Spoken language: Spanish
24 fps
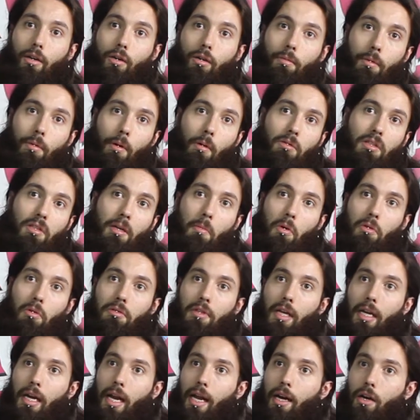Joder, pues vamos a
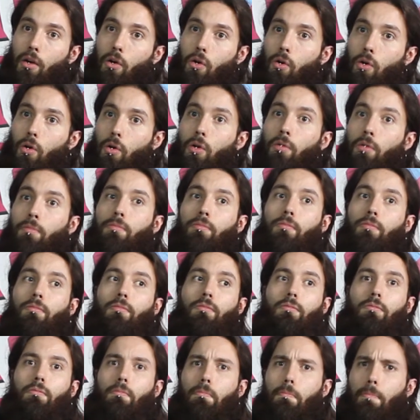montar algo
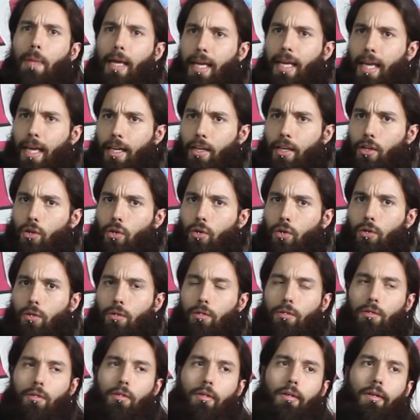pequeño,
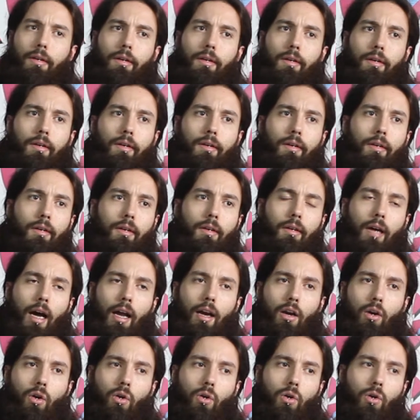eh,
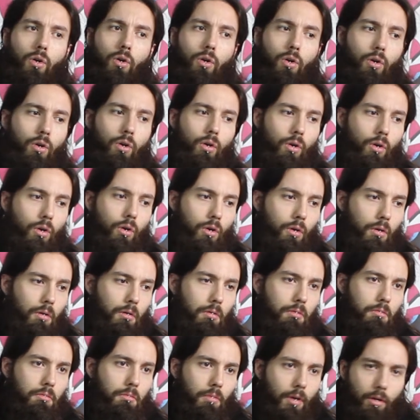
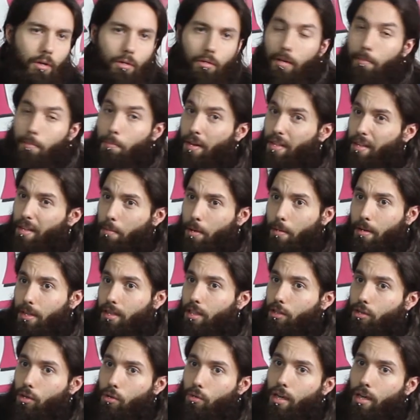algo, bueno, en principio iba a
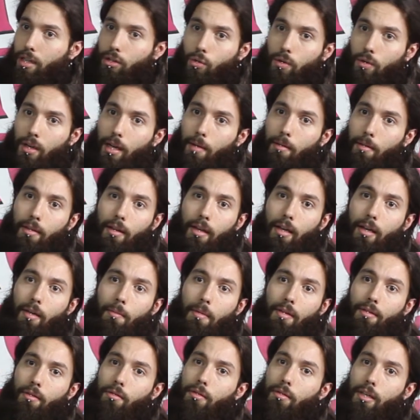ser solo una escuela de
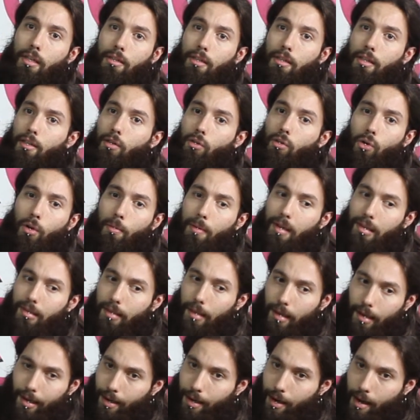animación 3D, no iba a
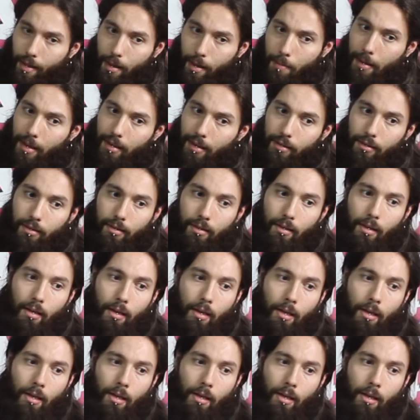ser nada más.